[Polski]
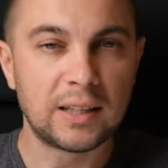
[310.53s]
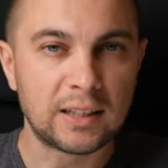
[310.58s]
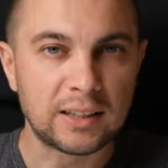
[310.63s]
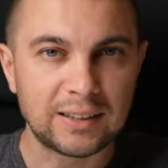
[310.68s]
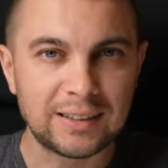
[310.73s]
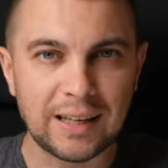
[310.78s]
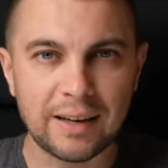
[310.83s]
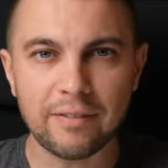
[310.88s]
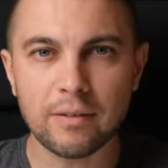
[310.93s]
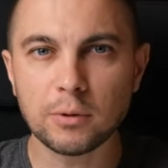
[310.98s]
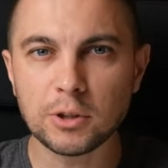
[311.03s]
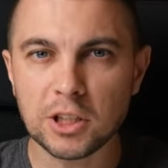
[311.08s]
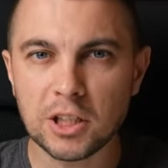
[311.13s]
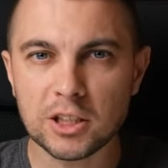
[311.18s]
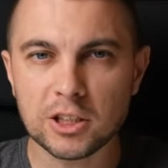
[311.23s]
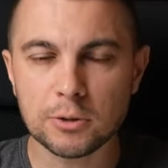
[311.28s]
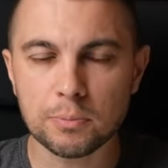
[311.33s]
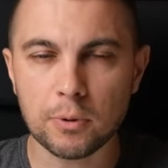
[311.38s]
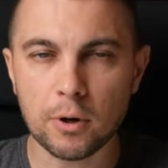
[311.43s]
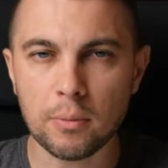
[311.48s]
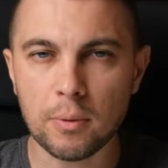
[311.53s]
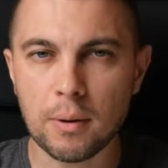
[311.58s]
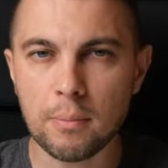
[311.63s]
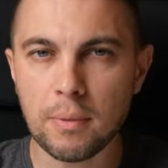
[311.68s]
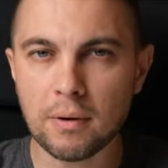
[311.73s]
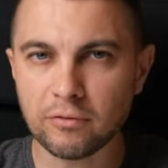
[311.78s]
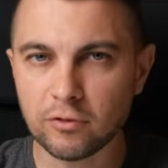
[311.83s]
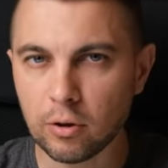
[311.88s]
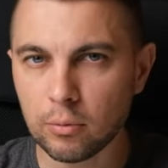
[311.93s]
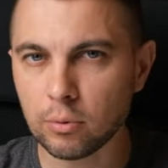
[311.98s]
Nie wiem gdzie leży problem,
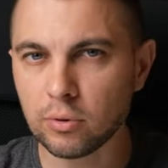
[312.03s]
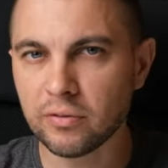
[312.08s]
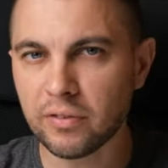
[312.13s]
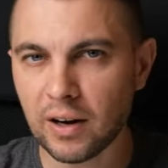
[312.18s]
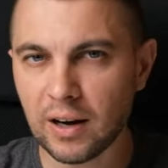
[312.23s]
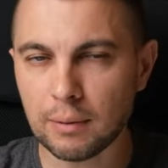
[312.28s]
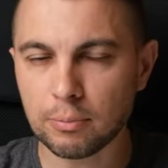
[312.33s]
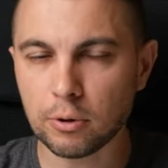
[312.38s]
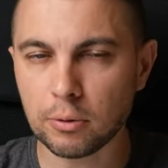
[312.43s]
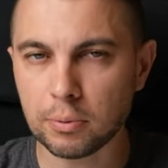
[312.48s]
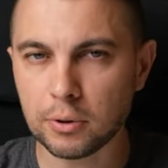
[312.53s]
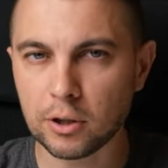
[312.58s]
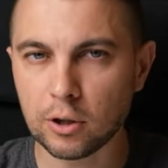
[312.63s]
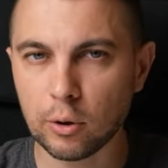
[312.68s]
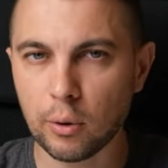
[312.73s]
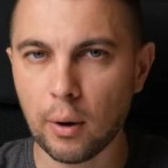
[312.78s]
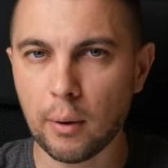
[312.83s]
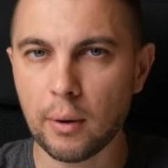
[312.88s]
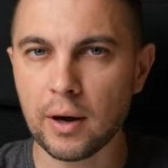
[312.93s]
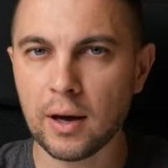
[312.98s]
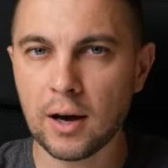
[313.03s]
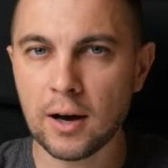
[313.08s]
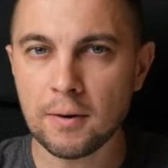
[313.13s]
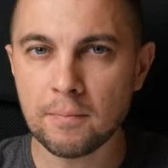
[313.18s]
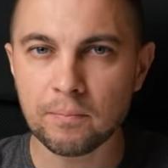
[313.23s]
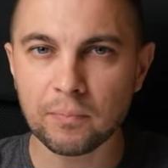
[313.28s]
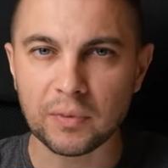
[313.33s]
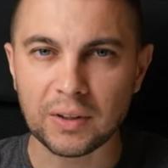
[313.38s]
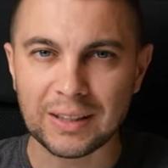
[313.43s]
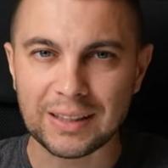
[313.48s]
mam w domu dwa laptopy Huawei
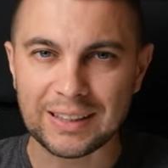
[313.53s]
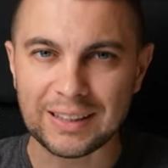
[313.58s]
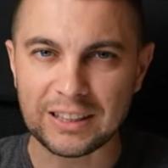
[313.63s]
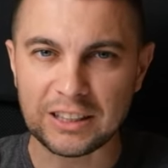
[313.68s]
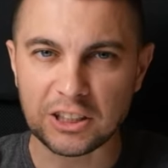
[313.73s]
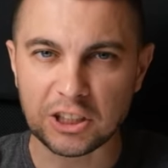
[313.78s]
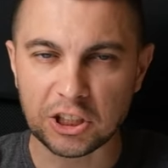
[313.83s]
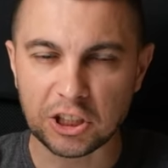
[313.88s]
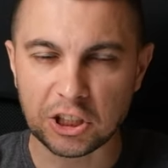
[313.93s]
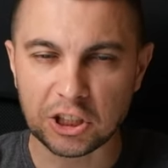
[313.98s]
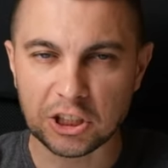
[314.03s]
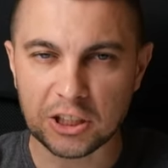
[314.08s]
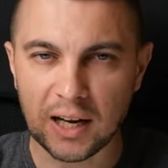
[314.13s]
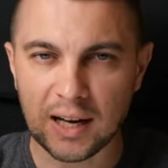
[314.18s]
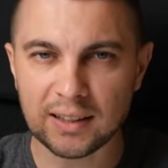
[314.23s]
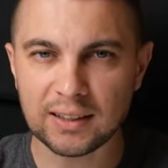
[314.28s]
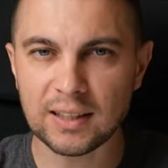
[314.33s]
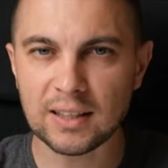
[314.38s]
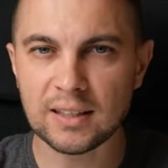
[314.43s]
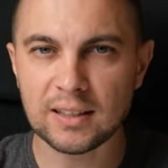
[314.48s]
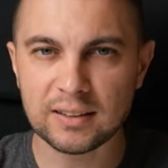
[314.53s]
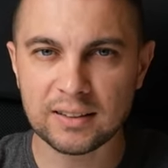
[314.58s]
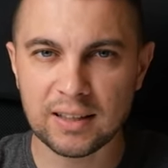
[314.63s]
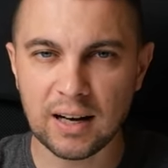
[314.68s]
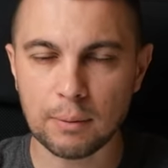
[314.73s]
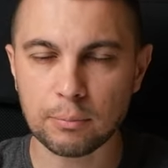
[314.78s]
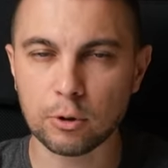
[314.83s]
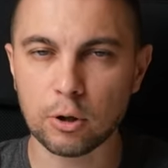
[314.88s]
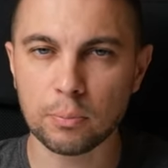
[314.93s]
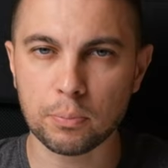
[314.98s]
i żaden z
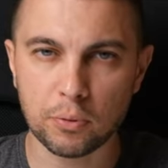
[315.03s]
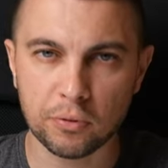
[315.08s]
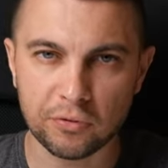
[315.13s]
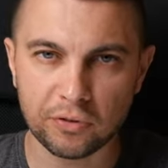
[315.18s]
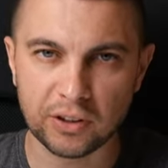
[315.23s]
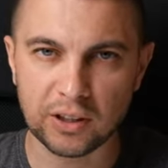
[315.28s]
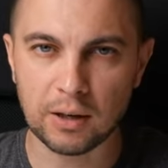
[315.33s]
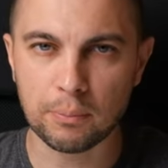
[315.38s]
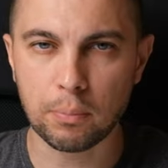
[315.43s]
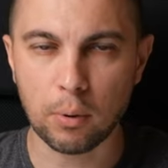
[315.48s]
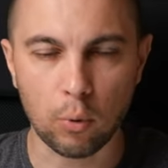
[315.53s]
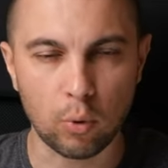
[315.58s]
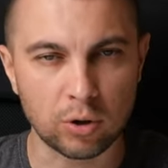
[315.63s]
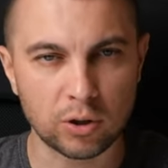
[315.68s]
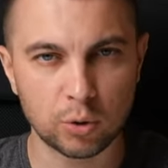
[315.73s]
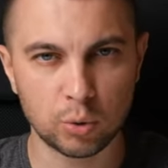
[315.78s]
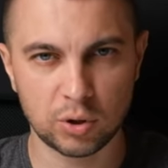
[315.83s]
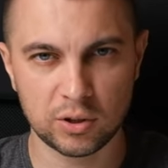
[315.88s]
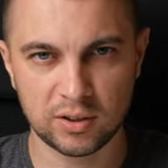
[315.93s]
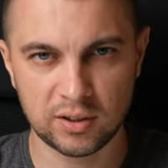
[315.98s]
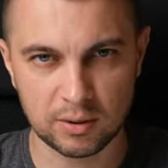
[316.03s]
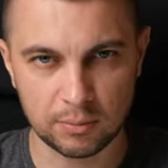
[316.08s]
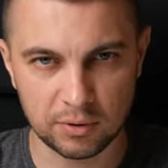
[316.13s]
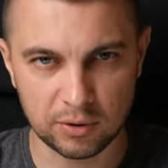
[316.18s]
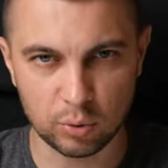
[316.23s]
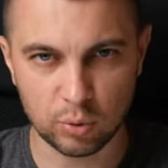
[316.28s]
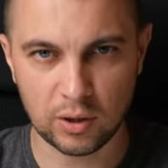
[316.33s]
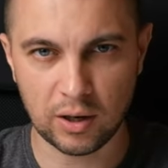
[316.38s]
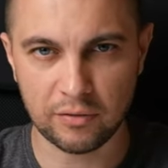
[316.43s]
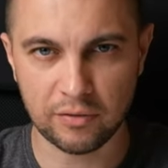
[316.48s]
laptopów nie połączył się z tymi
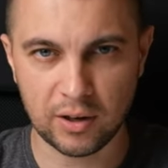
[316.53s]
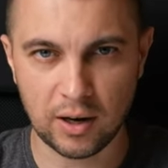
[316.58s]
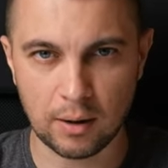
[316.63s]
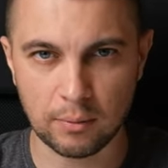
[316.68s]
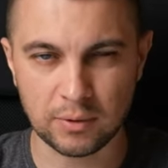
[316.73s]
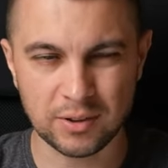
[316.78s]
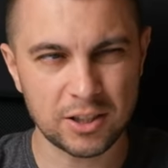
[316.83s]
słuchawkami.